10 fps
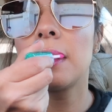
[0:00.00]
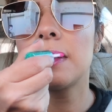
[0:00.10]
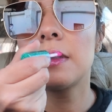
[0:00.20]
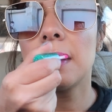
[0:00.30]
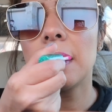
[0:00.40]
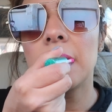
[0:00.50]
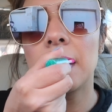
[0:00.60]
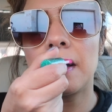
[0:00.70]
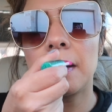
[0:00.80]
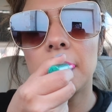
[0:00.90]

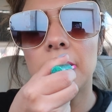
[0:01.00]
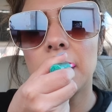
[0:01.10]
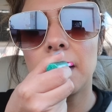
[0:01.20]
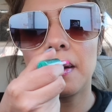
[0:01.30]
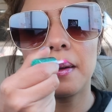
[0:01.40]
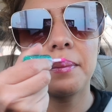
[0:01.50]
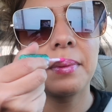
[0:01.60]
Este ah,